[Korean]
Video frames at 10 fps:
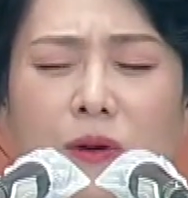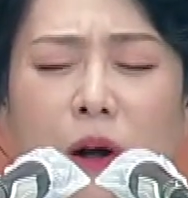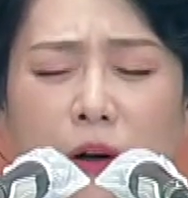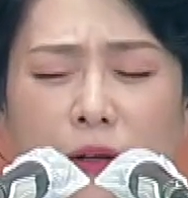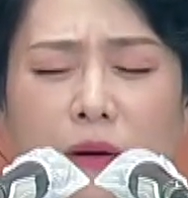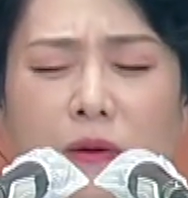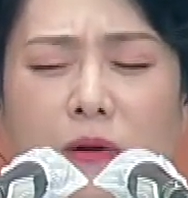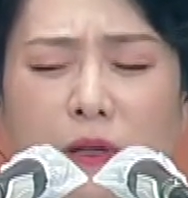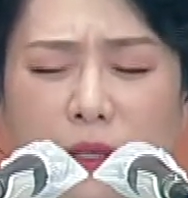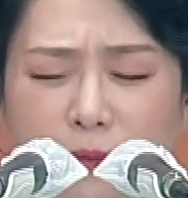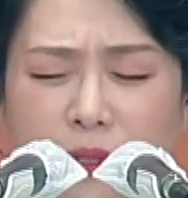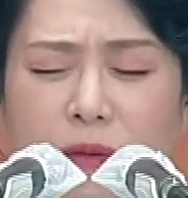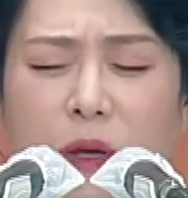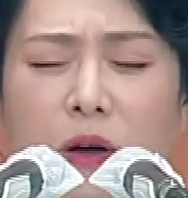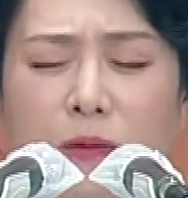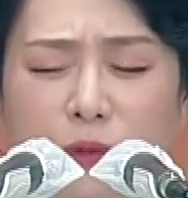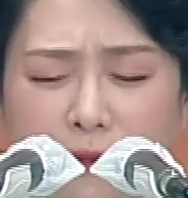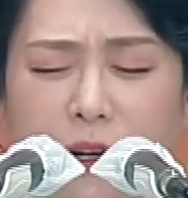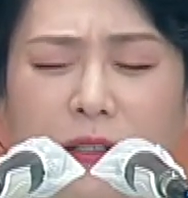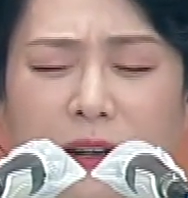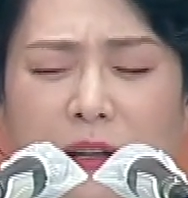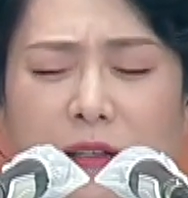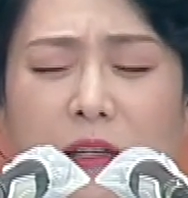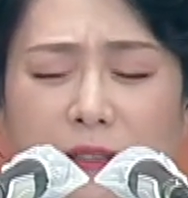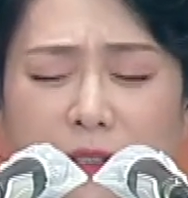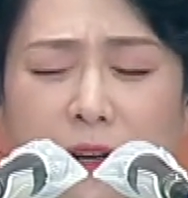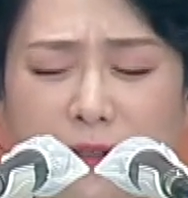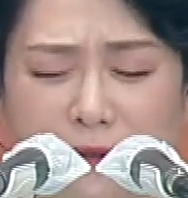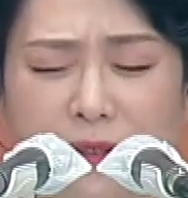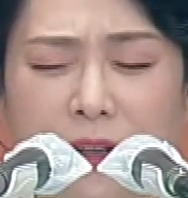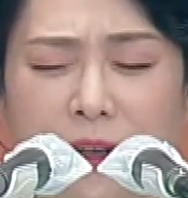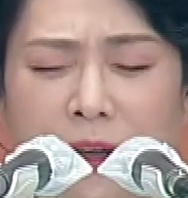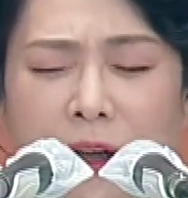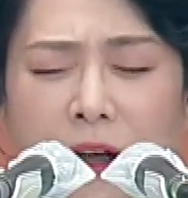어렵고 힘들며 불가능한 일들 같은데